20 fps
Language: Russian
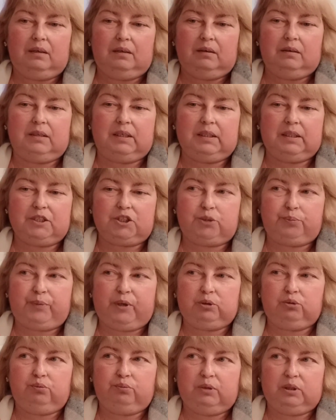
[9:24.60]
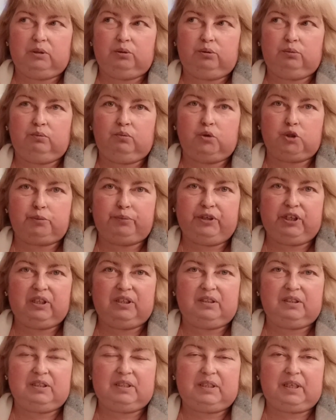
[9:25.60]
Я даже подумала, думаю, может быть,
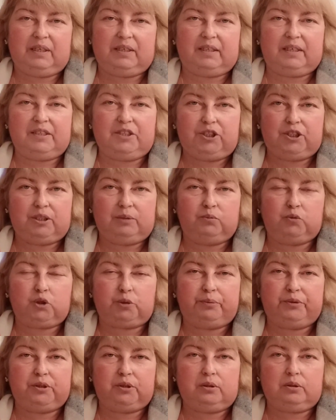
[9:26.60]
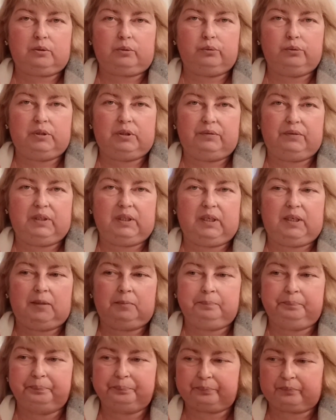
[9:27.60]
не настоящая, может быть,
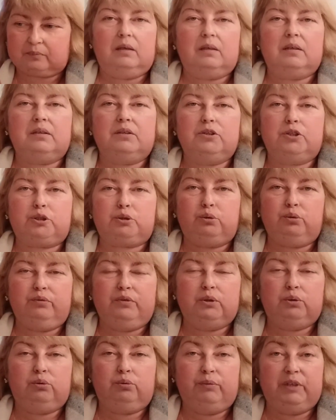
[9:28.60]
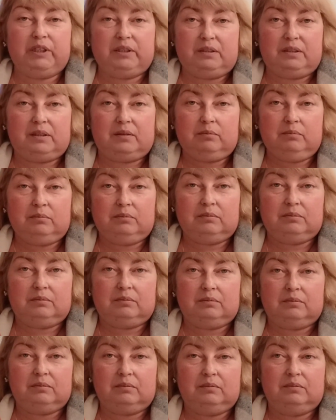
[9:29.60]
искусственная. И что вы думаете?
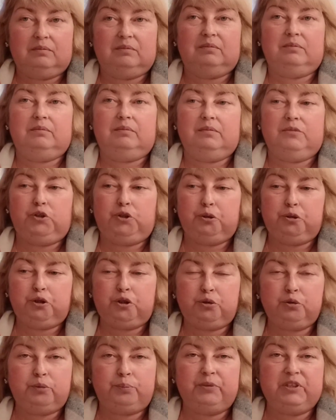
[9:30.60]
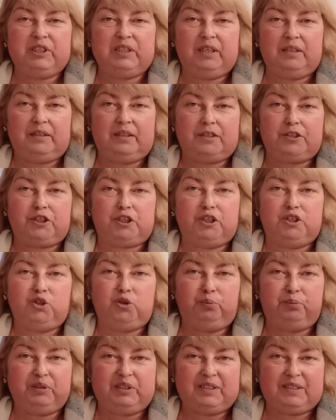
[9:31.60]
Чуть-чуть мы с Наташей
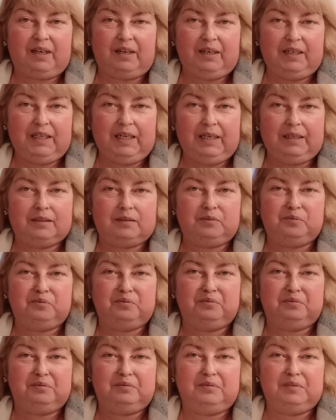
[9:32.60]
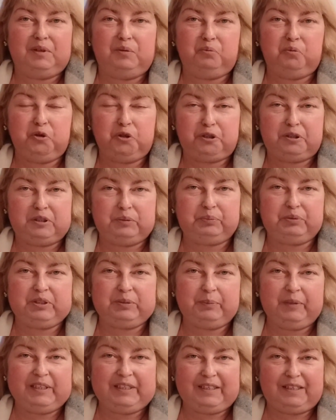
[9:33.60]
ее подсолили. Можете
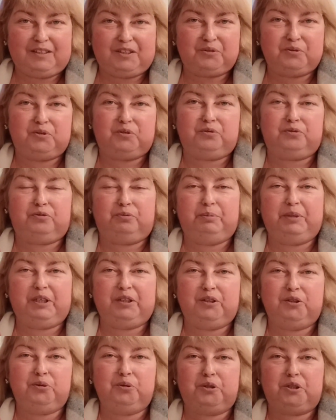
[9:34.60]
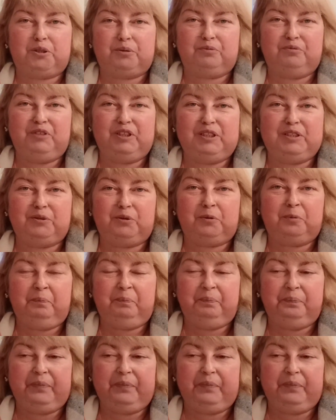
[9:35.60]
посмотреть вот в предыдущем видео.